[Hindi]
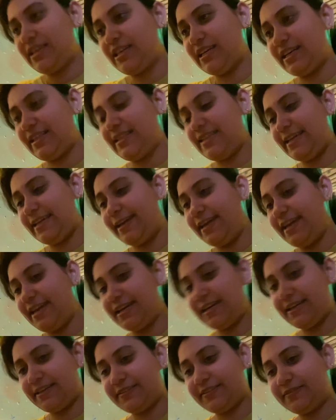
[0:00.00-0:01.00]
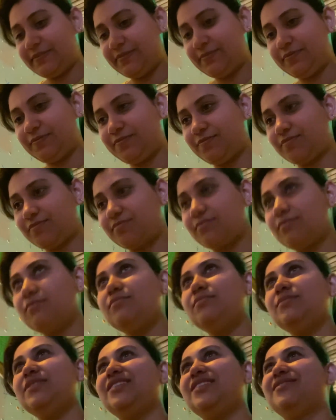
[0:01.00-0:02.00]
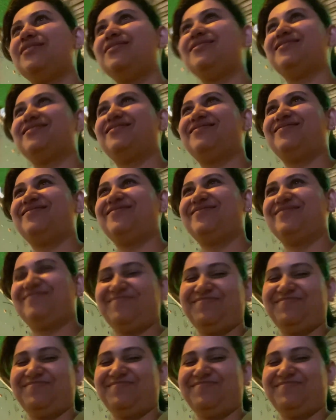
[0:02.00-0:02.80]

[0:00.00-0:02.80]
क्या लेंगे नॉनवेज नहीं खाते